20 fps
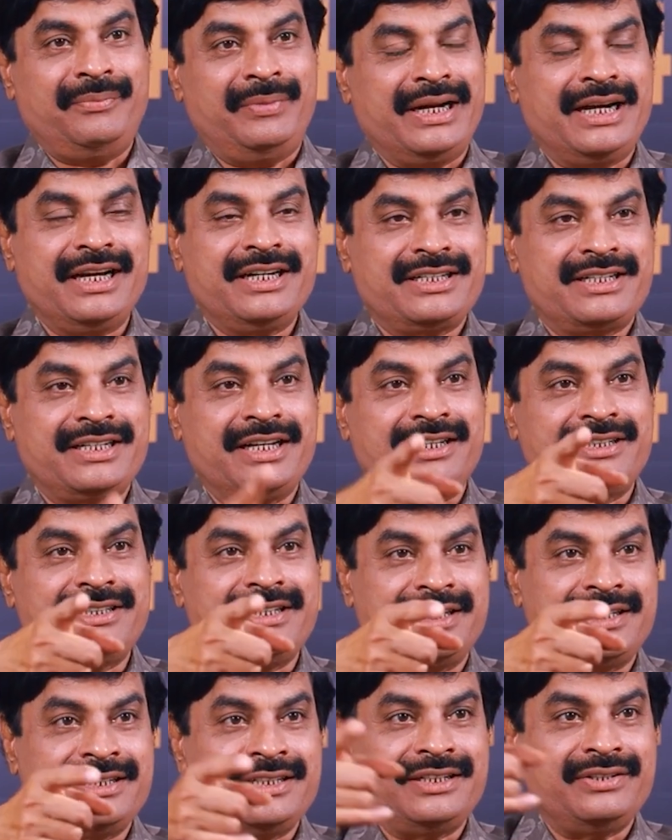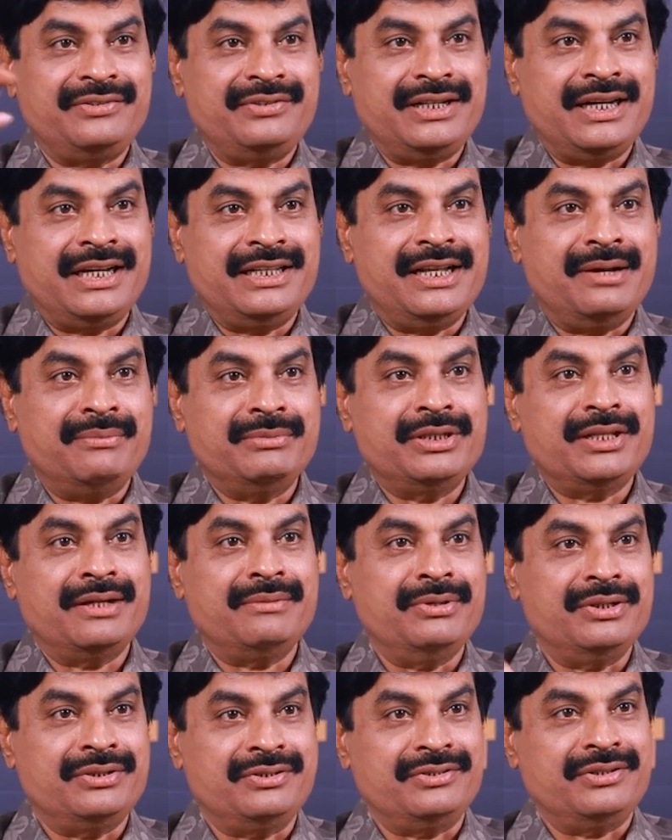మెగాస్టార్ చిరంజీవి అది
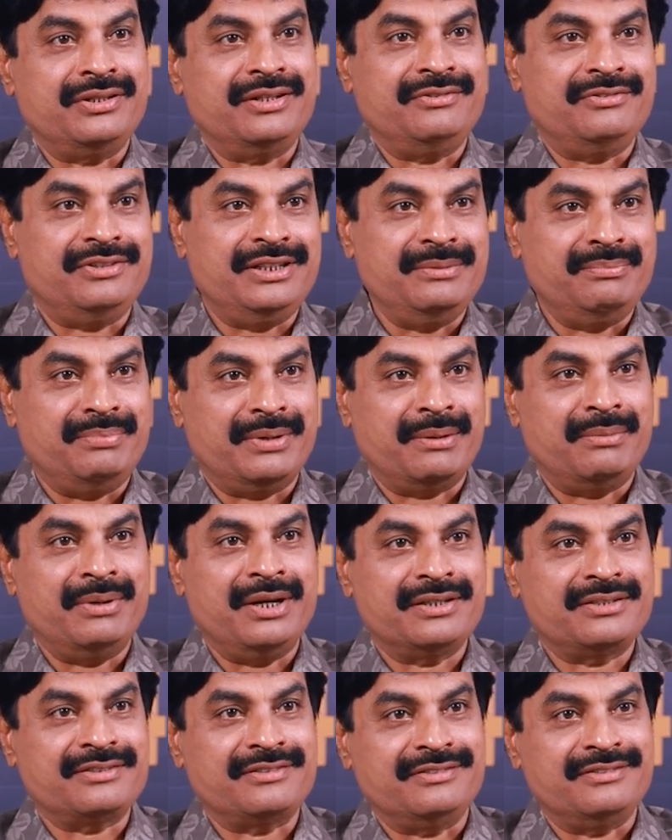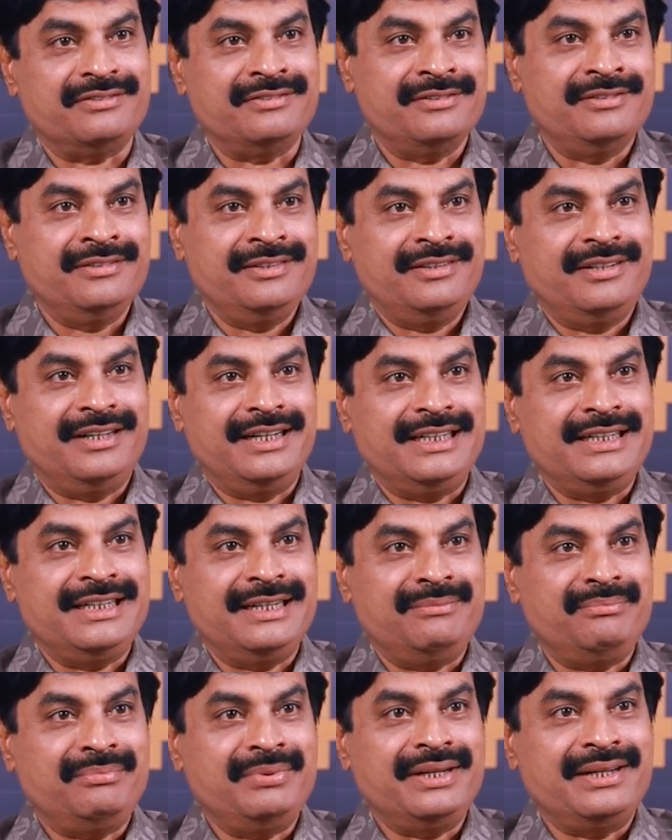అమితాబ్ బచ్చన్ ఇది ప్రభాసు అని
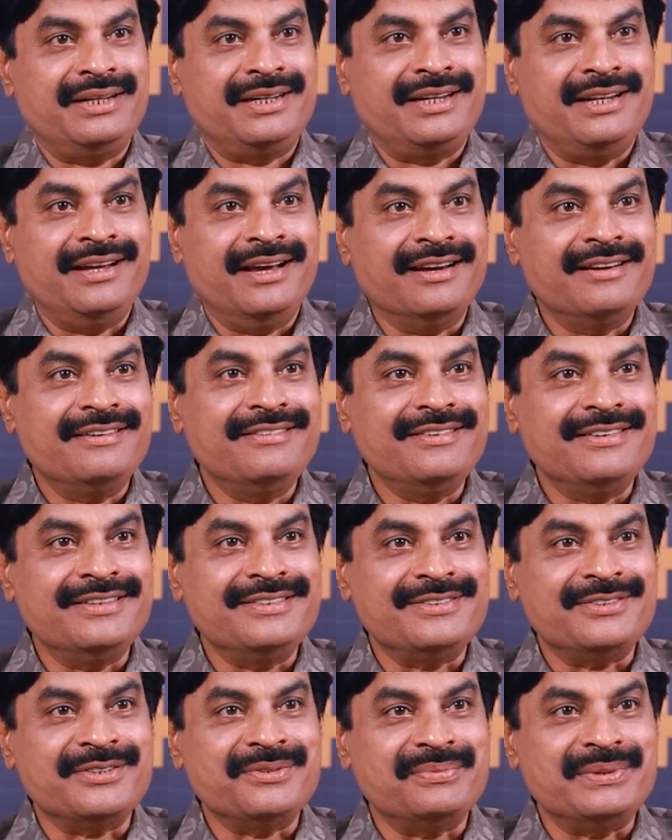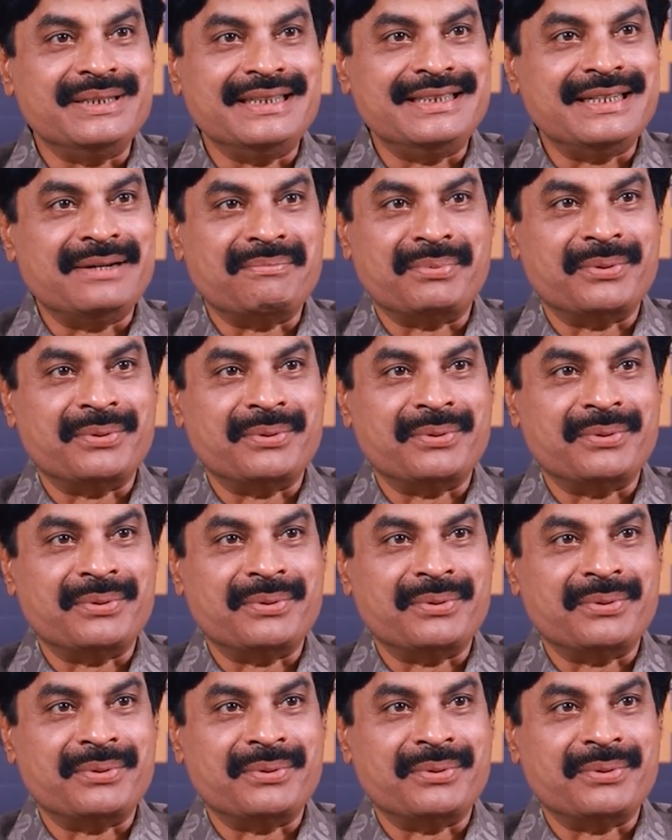చెప్పి గన్నులను చూపించే